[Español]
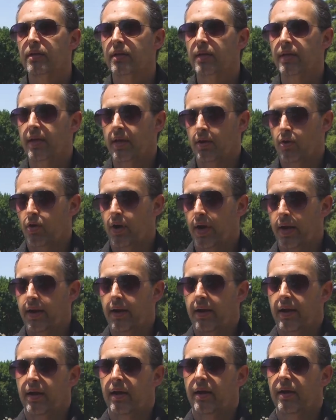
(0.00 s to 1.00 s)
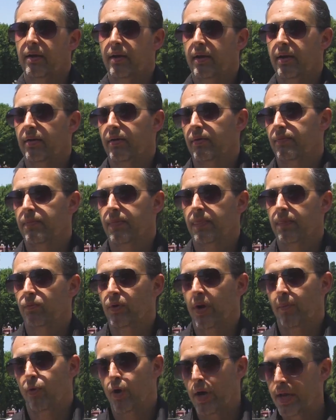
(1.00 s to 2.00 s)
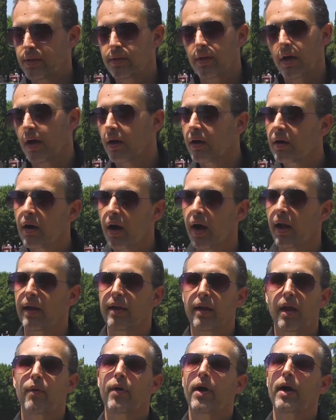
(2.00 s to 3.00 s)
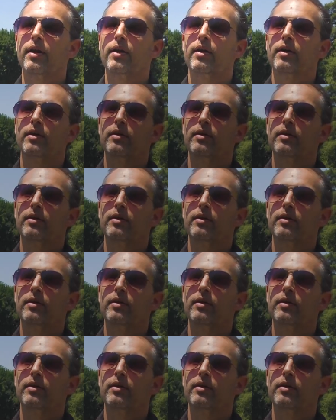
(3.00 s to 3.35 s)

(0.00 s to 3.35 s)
y que nos genere una molestia al navegar.